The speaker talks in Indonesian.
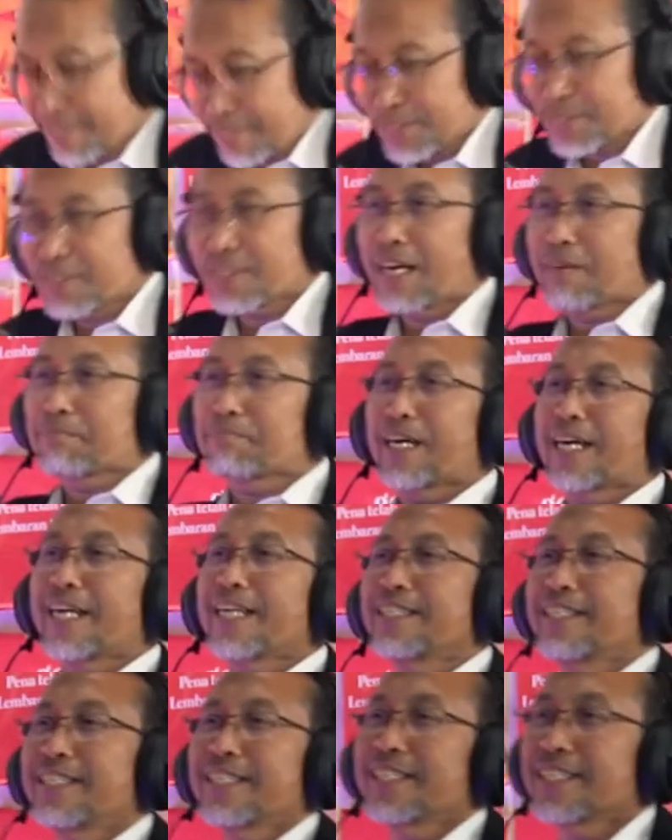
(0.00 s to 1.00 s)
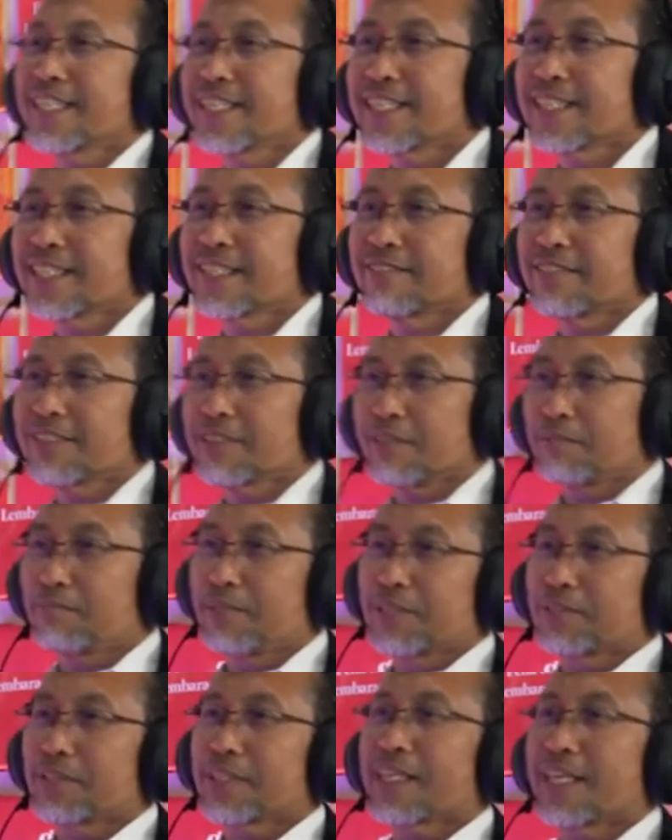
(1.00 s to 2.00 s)
itu untuk apa aja saya gituin kok
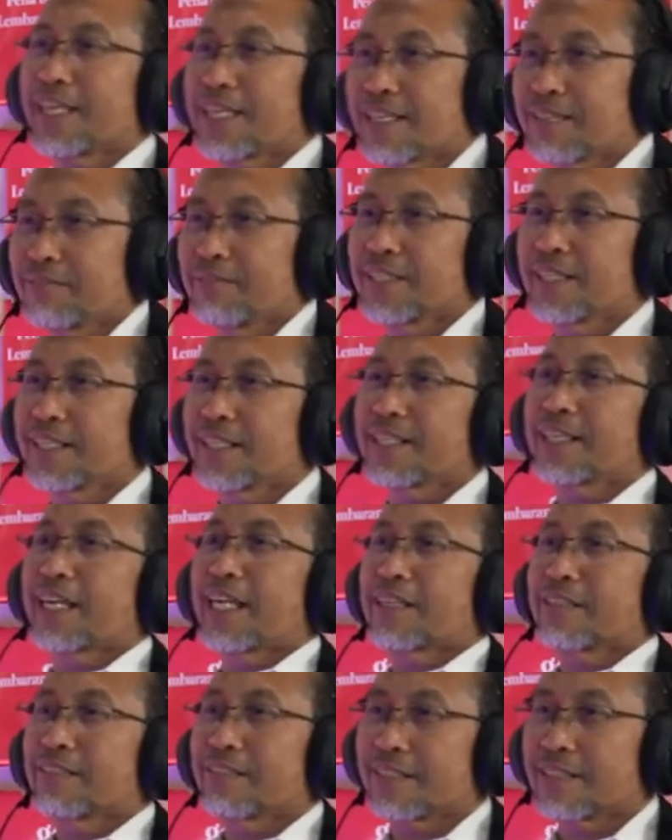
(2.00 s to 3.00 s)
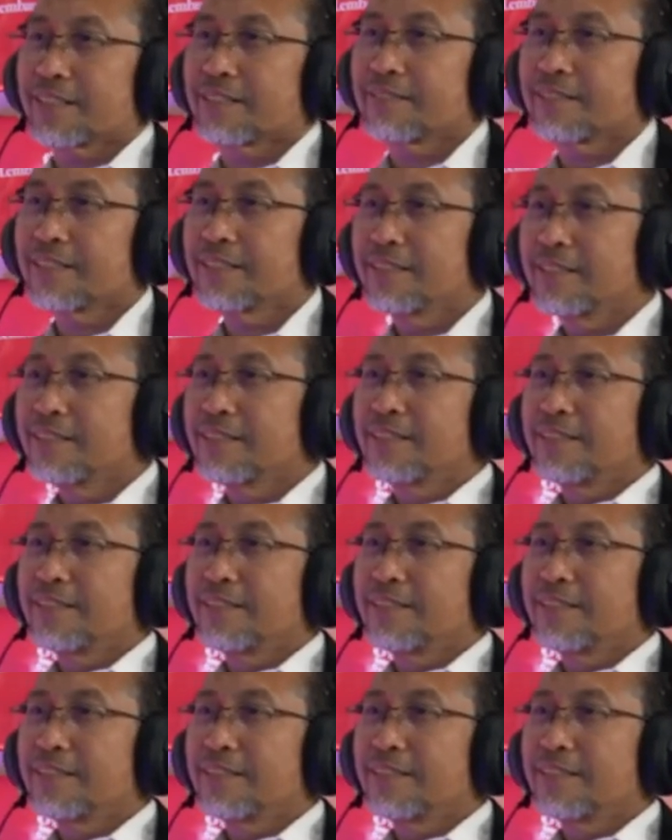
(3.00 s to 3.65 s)
baru sekarang bikin kantor. Hmm.